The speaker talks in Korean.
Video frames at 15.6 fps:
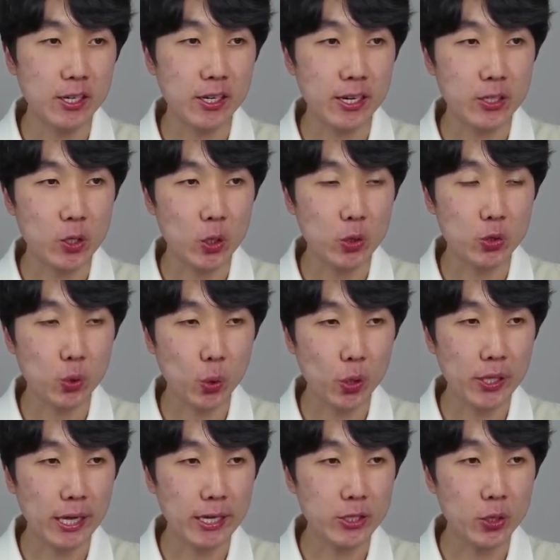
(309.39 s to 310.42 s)
그래서
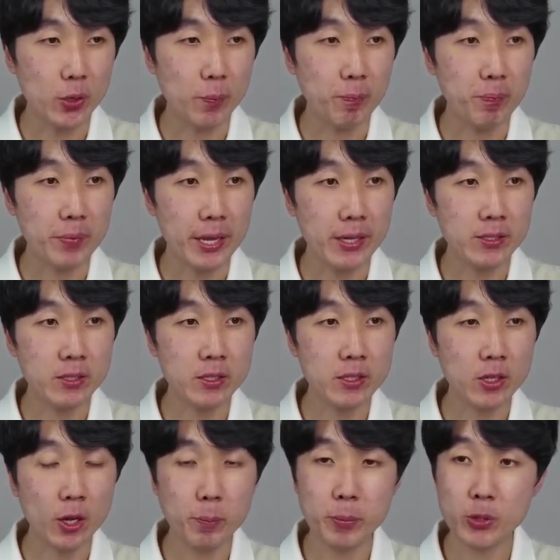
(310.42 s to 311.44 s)
쫓겨나서 넥스트
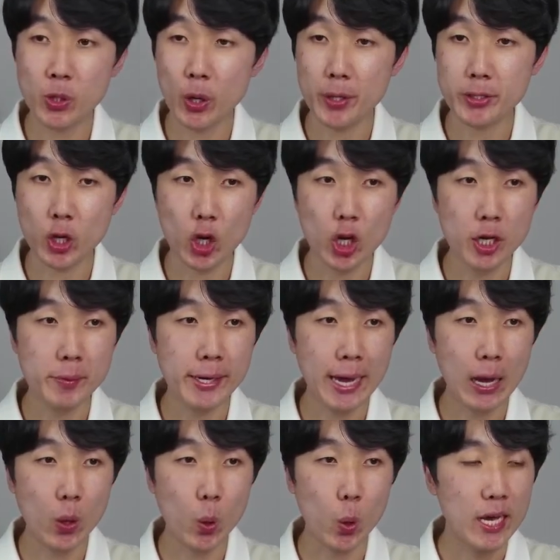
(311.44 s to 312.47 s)
컴퓨터를 설립을
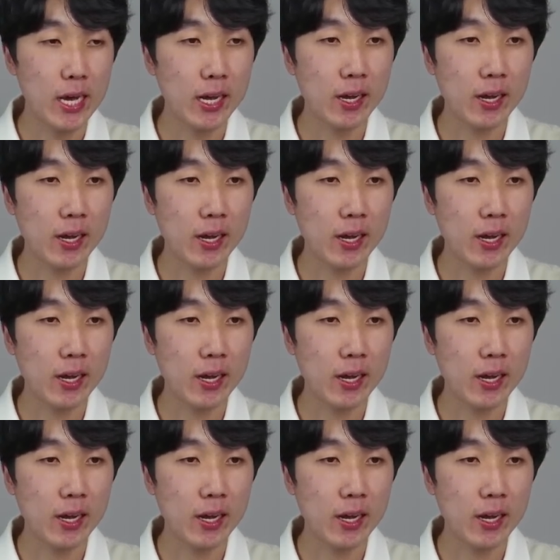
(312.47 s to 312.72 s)
하고